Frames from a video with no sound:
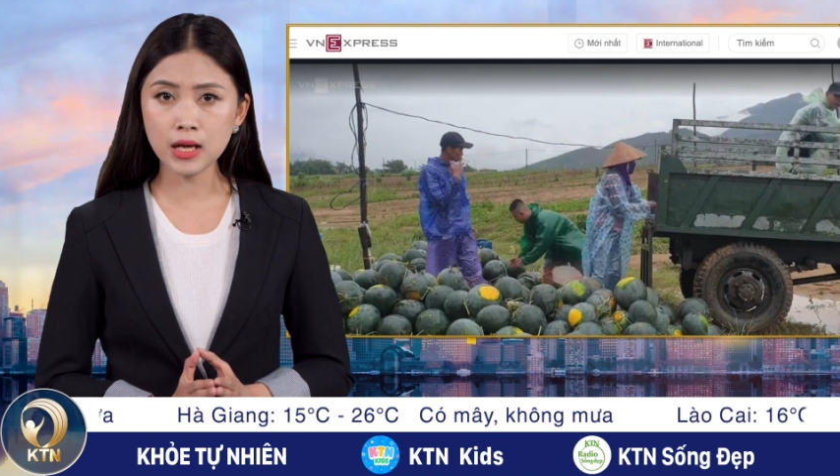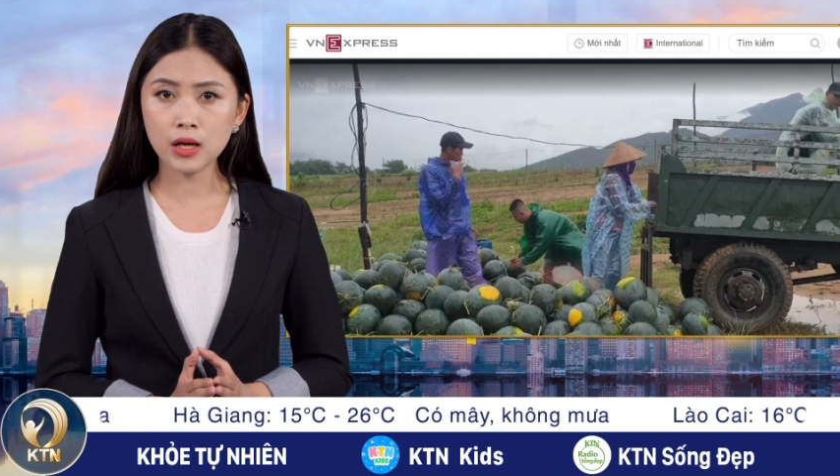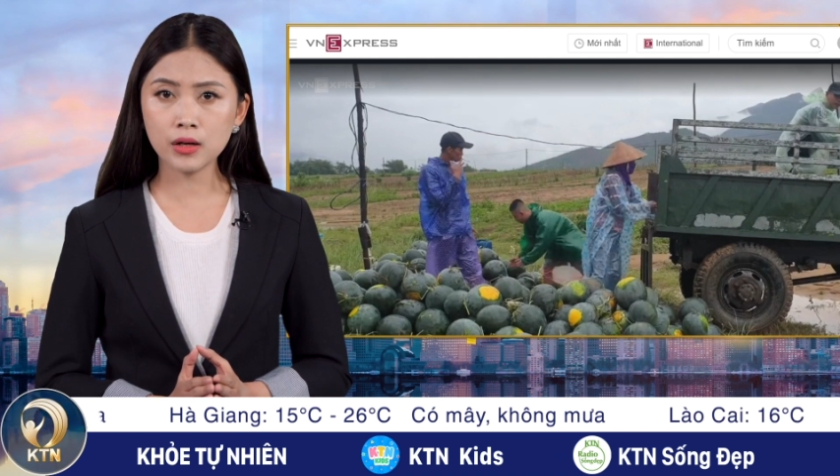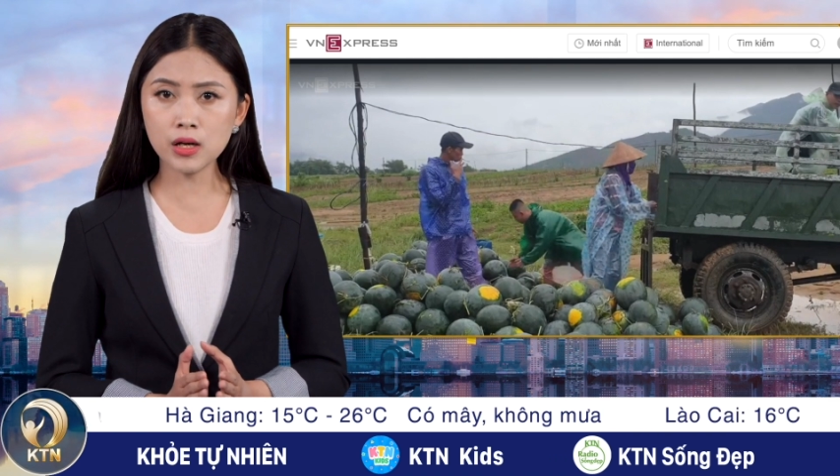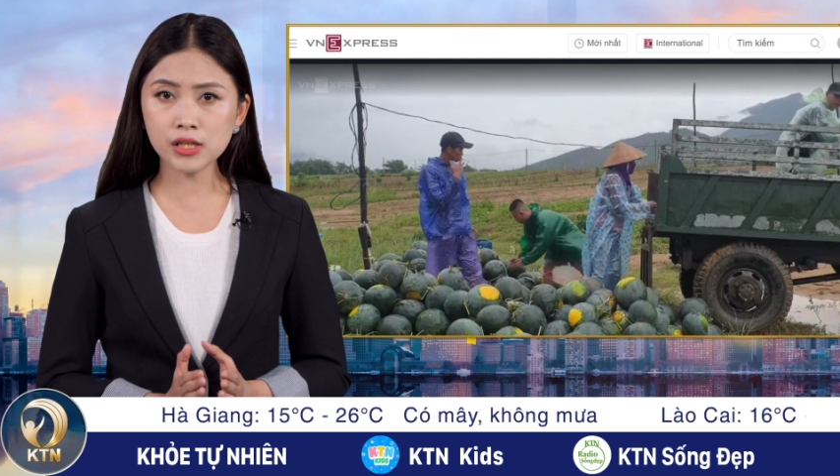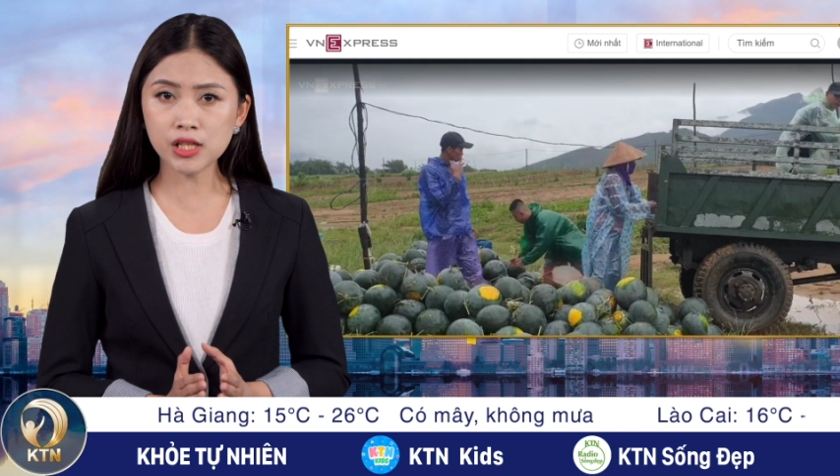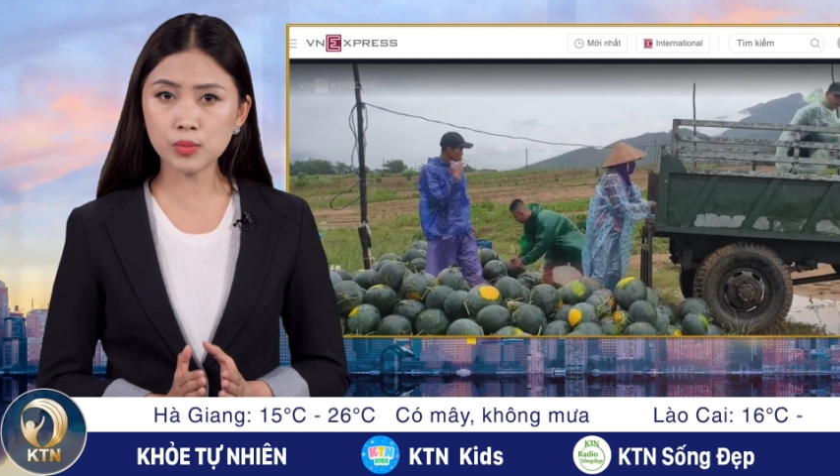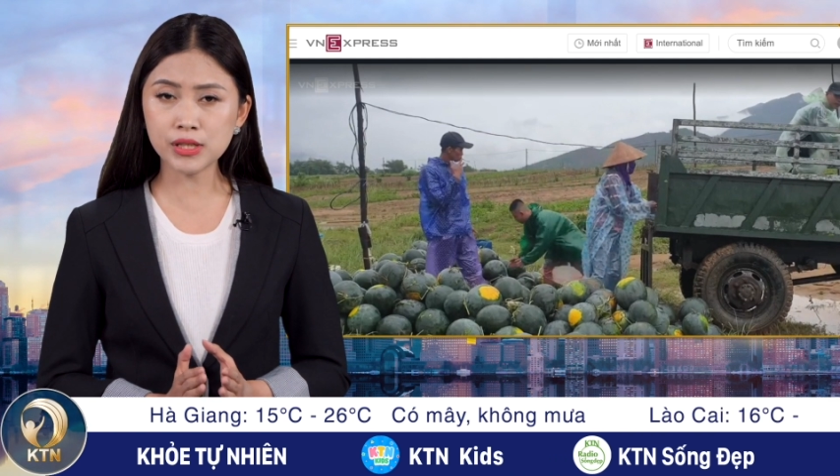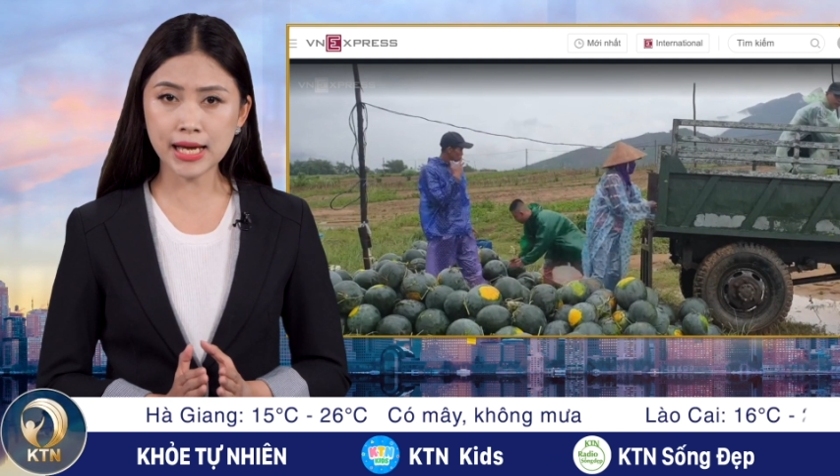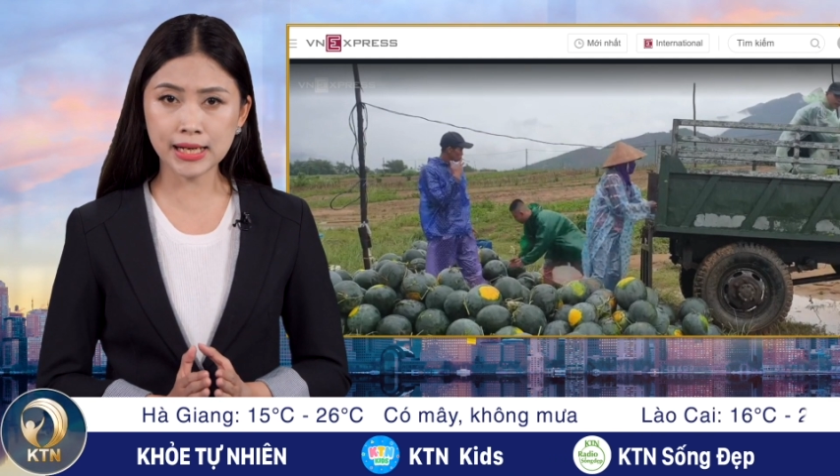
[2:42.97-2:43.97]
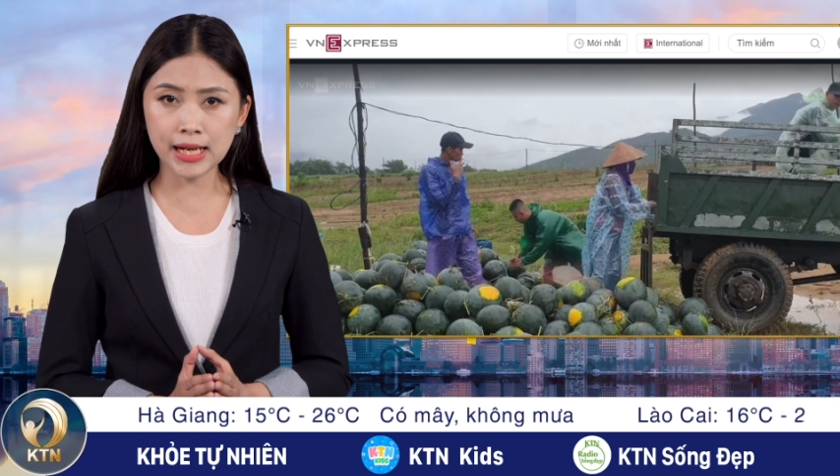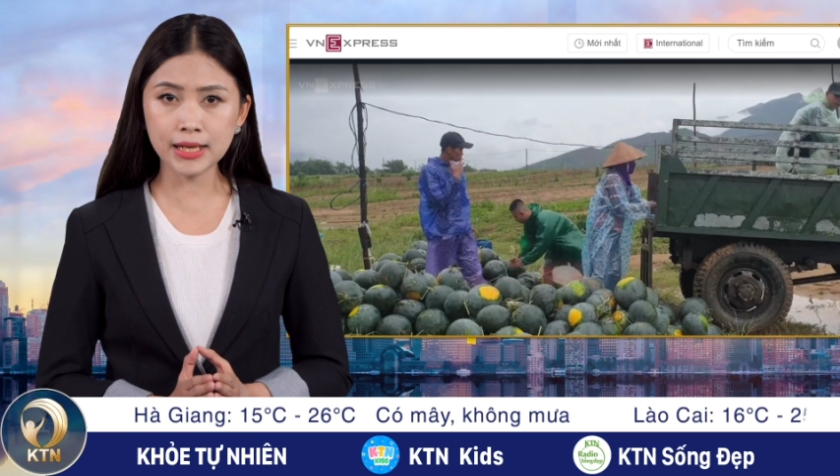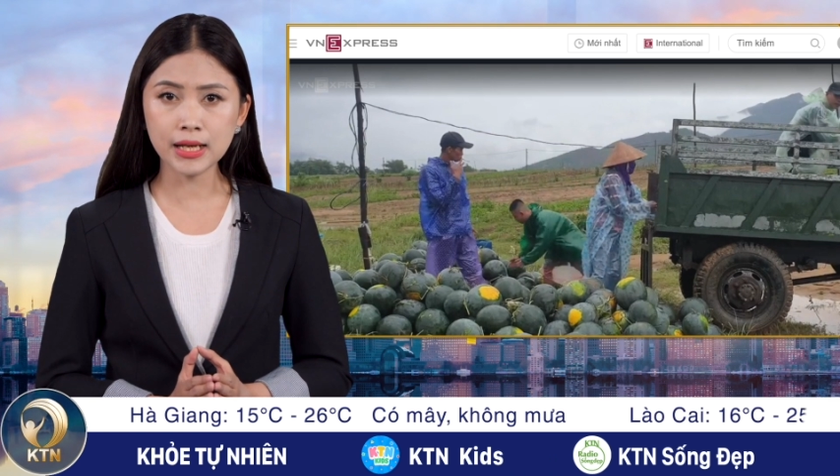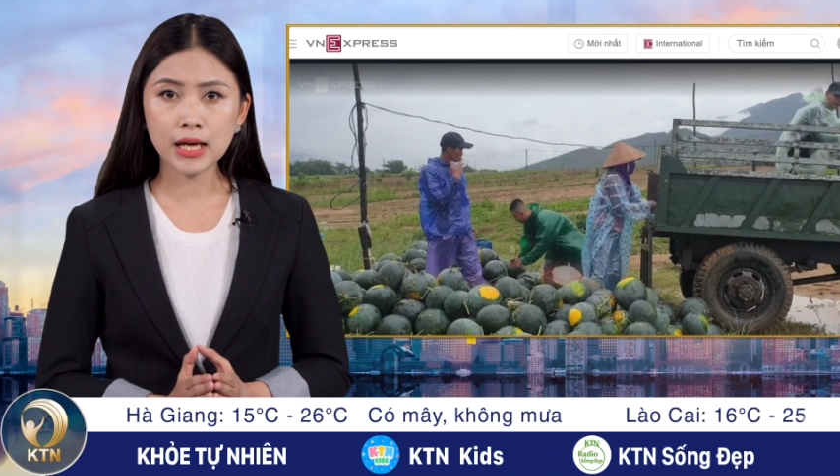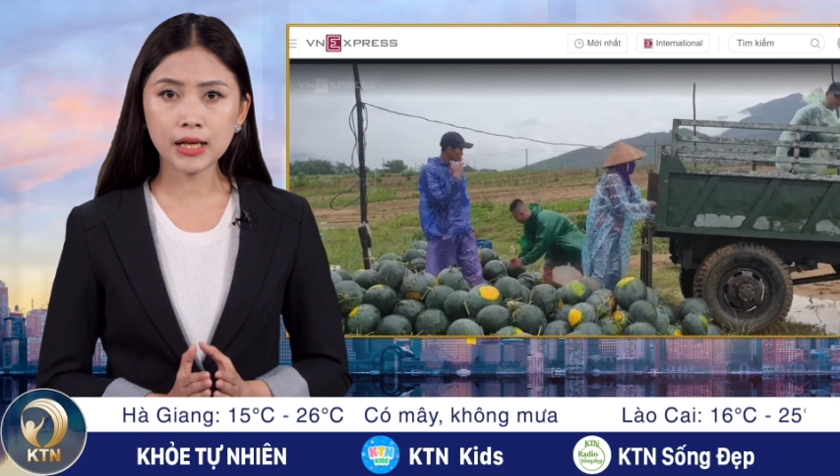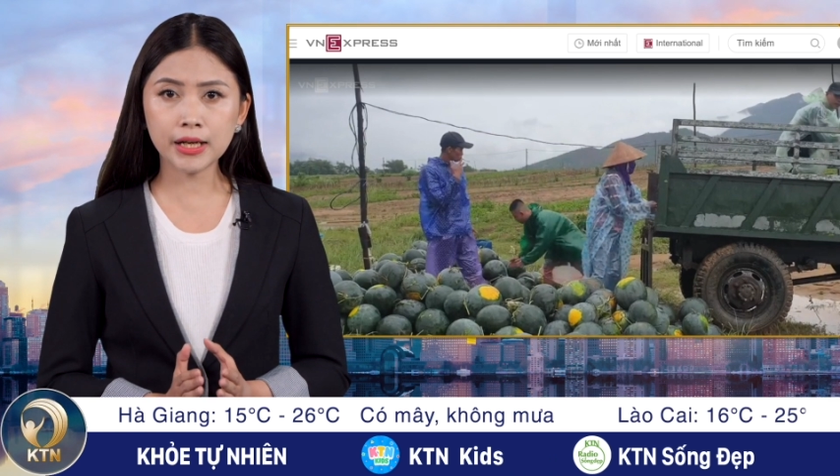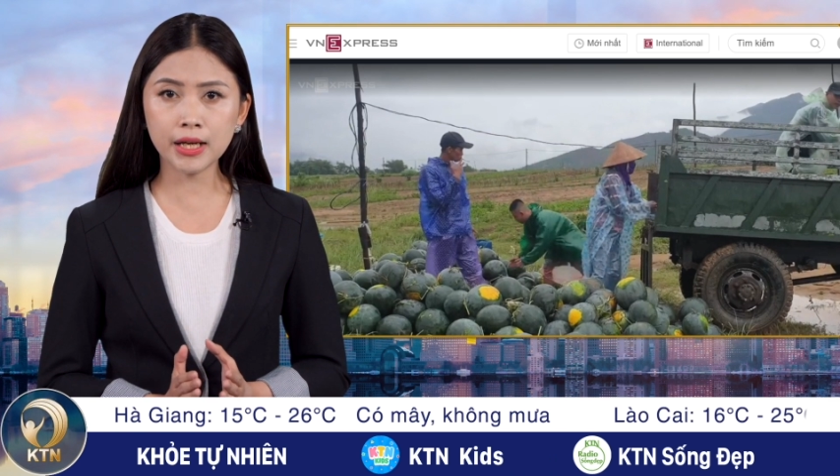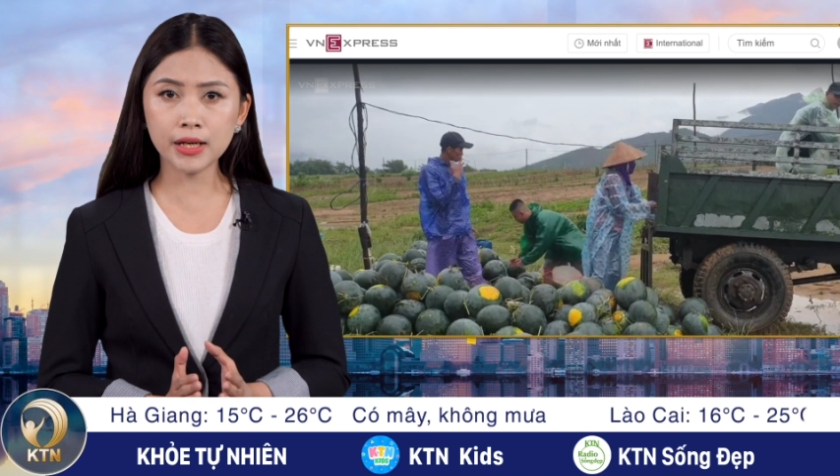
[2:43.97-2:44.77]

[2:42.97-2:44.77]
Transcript: nước sông tràn lên khiến